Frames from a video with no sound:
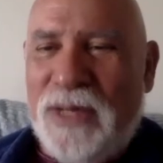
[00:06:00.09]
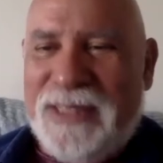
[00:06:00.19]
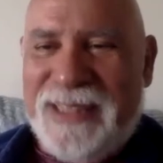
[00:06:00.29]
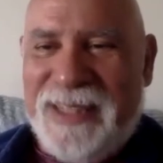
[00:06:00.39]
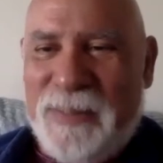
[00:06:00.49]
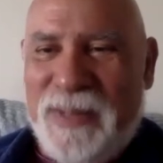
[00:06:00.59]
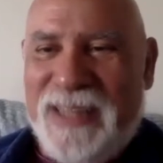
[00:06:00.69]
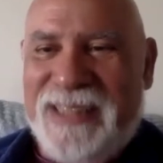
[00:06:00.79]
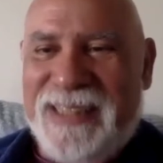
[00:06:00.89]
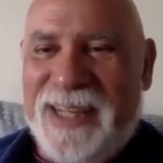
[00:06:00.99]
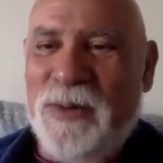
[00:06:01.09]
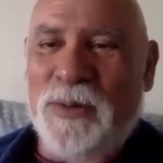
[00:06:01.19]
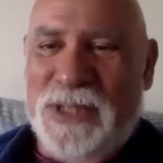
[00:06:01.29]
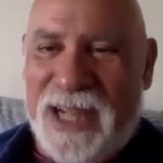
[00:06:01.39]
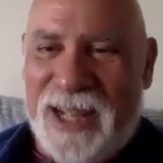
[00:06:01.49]
ese merece ser
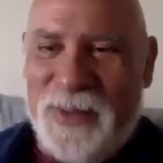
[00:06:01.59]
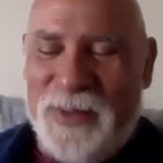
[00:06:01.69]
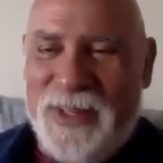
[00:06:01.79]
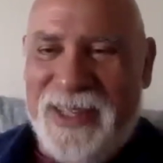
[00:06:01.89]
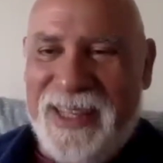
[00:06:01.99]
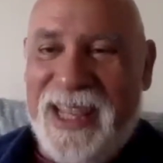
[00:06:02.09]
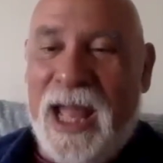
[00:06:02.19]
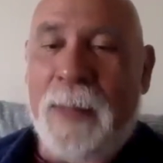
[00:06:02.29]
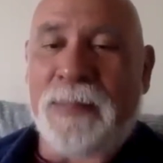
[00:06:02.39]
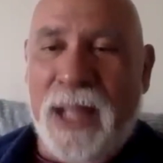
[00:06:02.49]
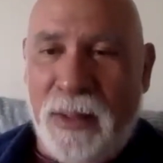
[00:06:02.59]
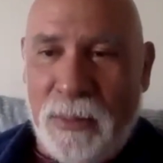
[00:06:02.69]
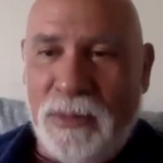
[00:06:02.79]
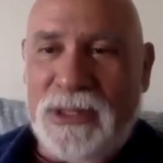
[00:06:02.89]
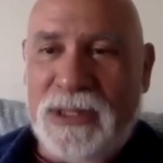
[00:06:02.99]
escuchado y, adaptado
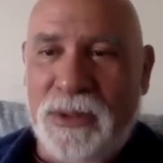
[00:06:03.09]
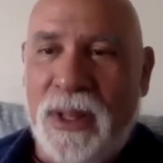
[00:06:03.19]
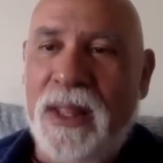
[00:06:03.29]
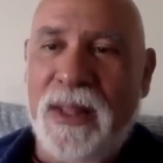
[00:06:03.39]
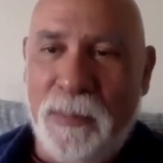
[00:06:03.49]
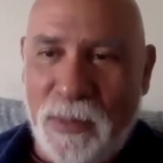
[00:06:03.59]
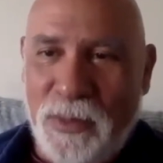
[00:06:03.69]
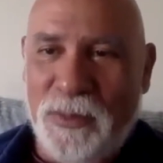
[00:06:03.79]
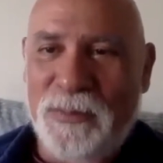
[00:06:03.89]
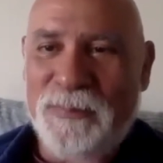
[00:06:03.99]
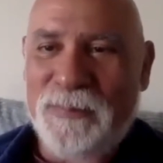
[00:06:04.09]
en muchas ciudades del mundo.